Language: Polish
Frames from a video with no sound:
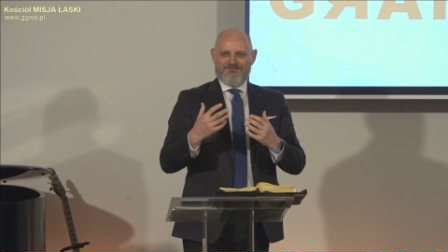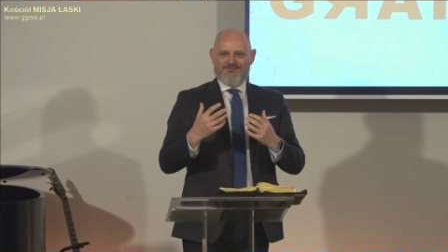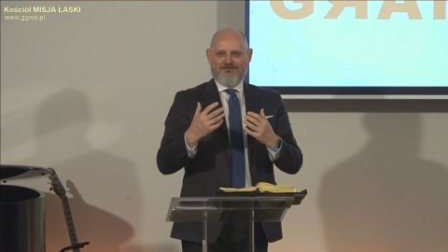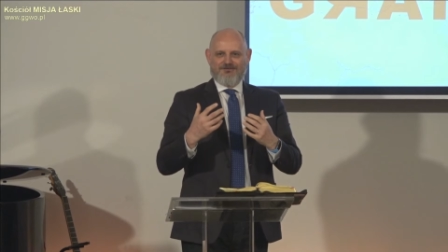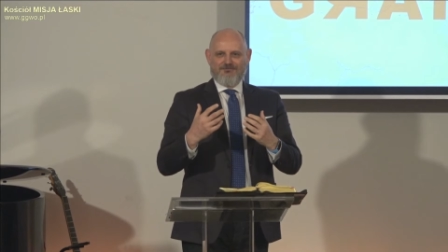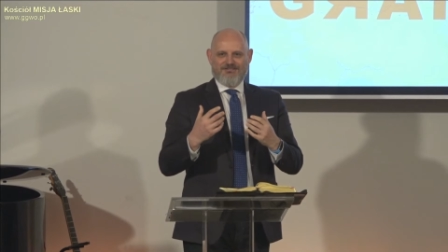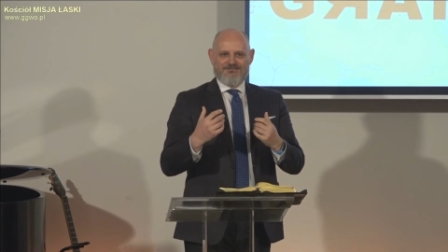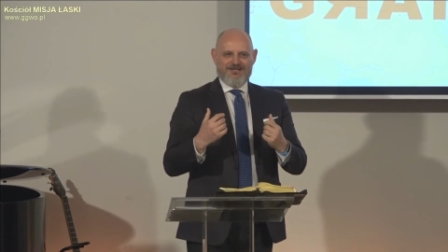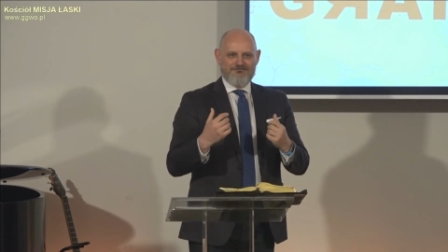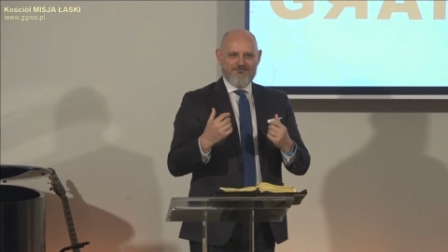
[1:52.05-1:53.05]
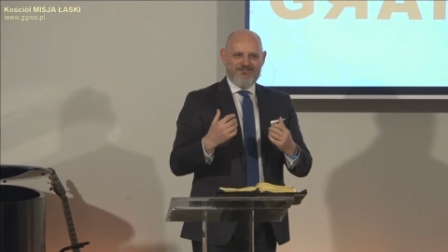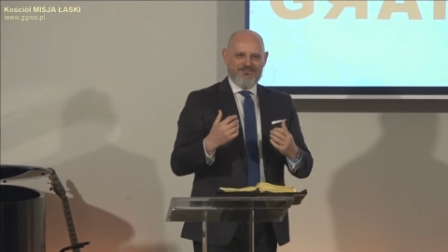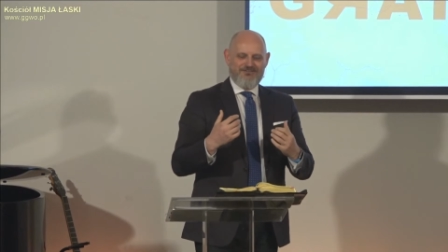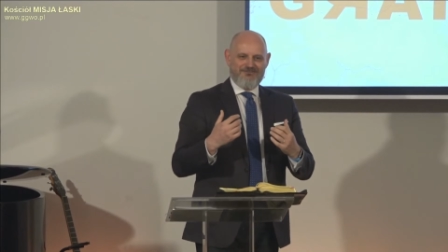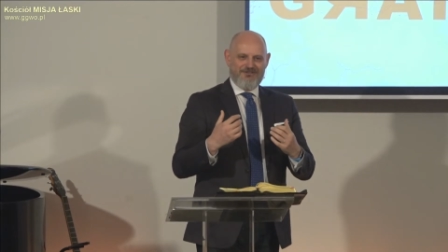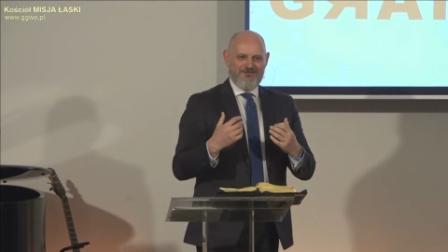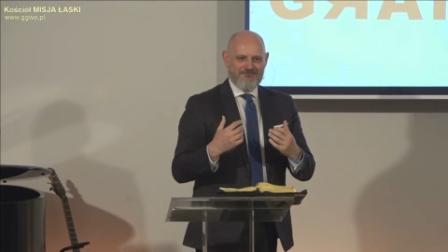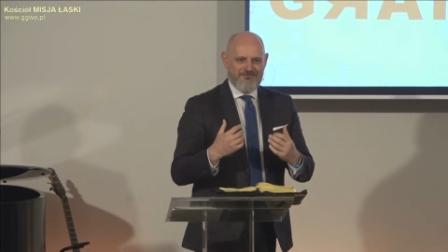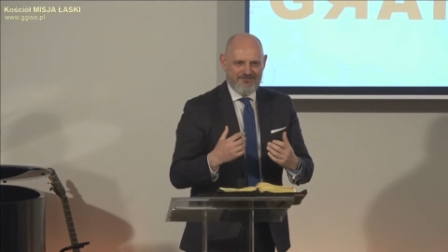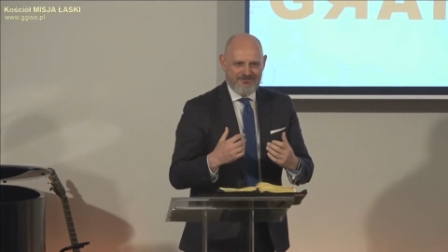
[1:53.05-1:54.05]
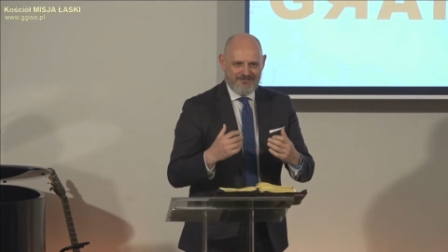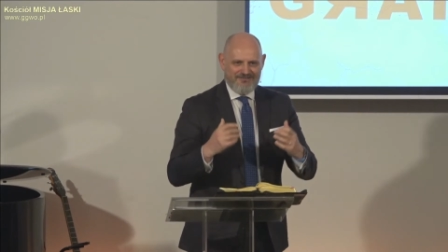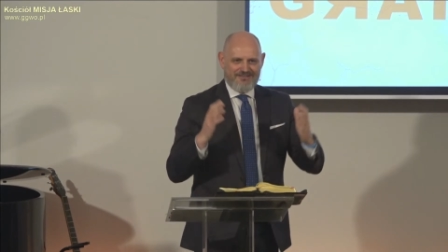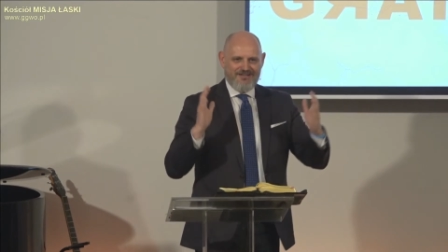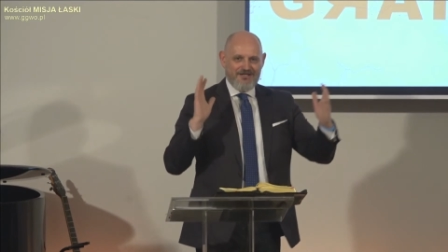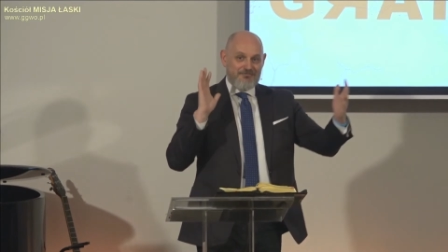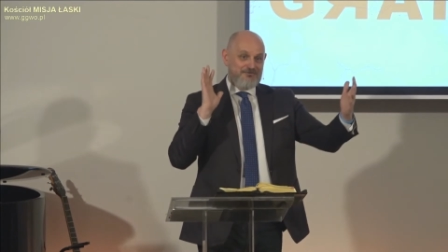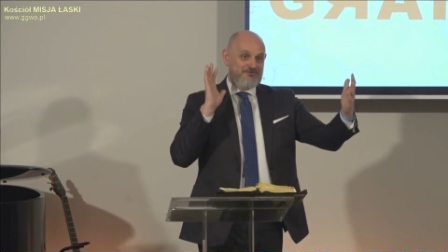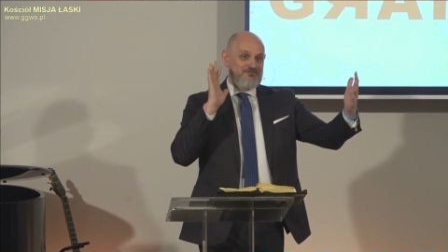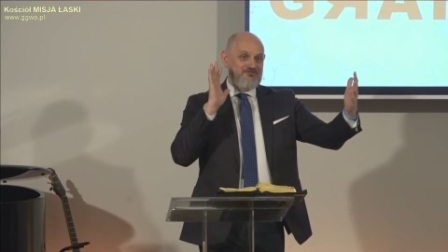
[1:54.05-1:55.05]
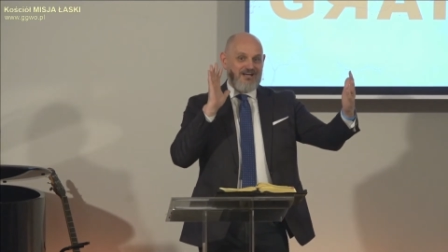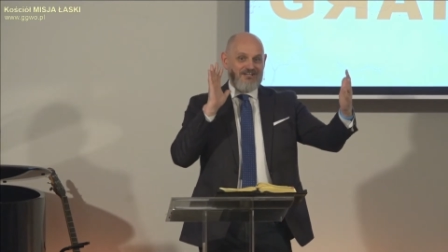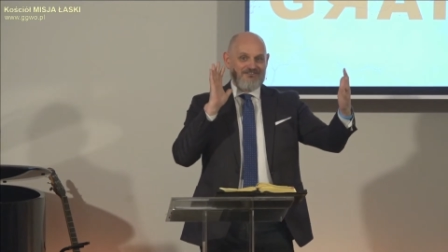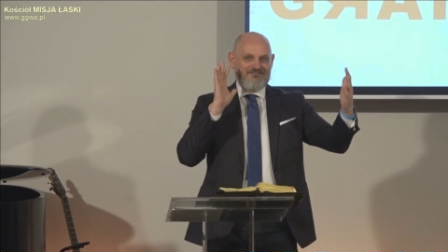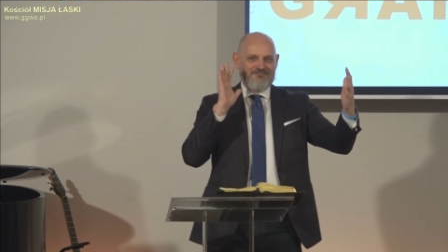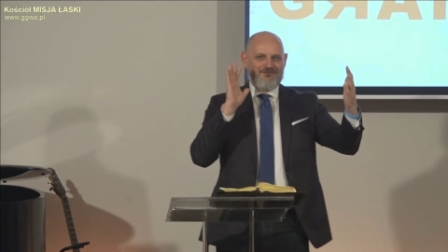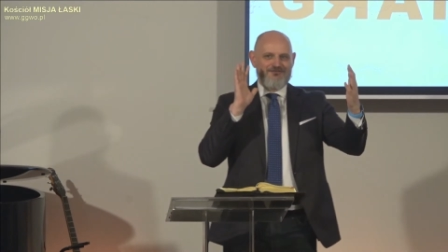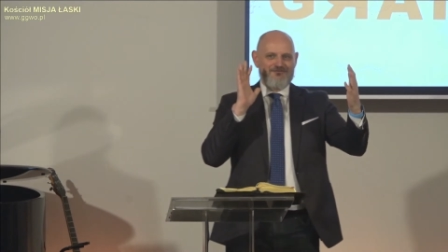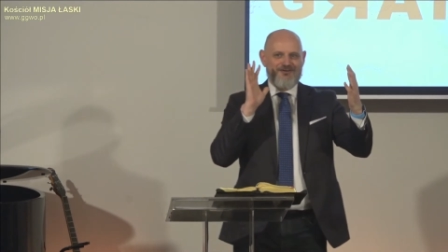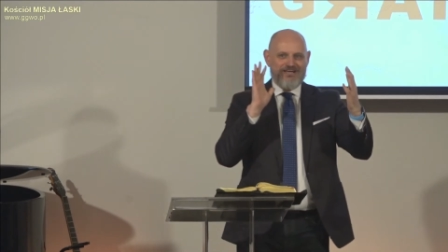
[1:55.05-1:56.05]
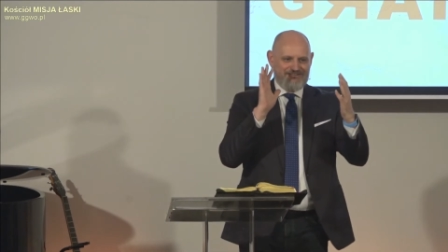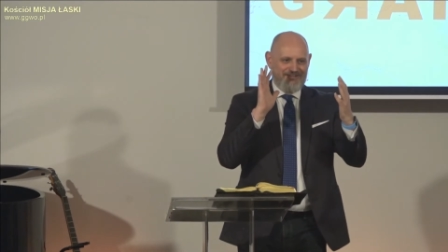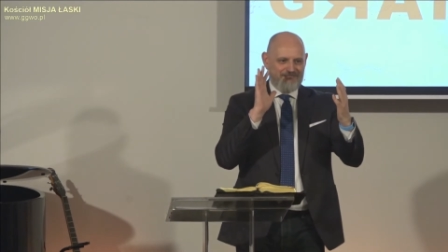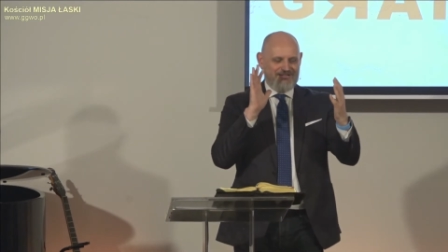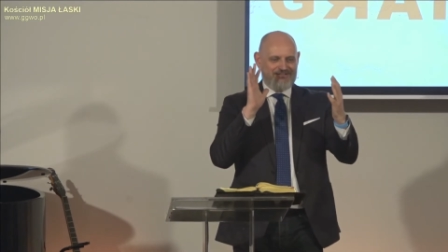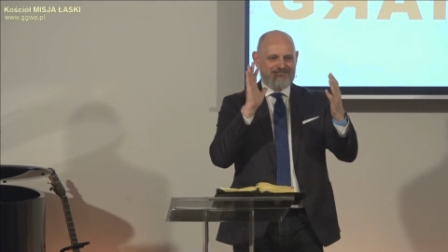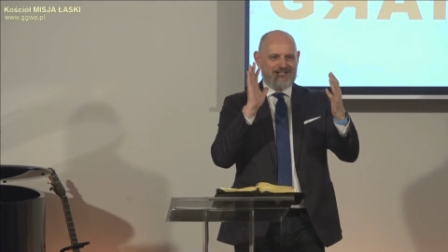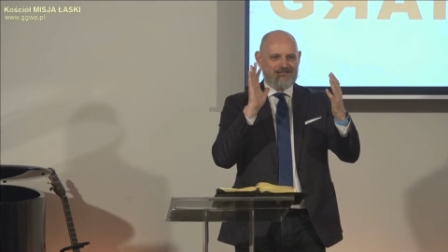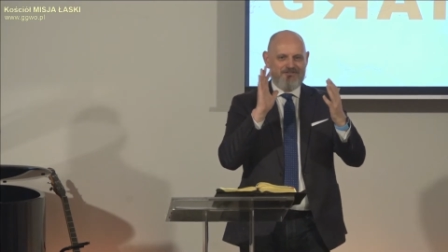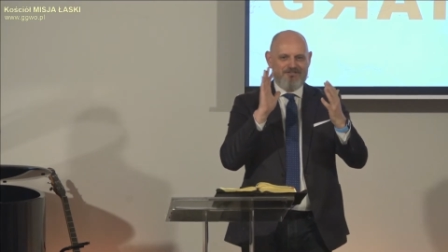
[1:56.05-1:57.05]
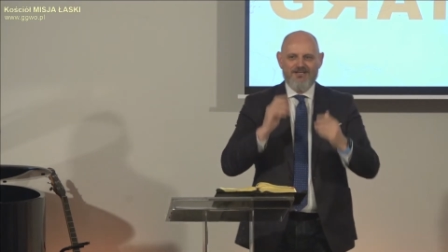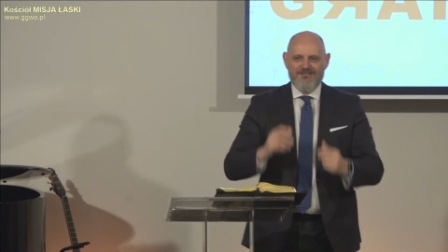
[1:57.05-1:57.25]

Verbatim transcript: ta osoba coraz bliżej się do ciebie zbliża i tak po prostu twarz do twarzy niemalże, coraz bliżej.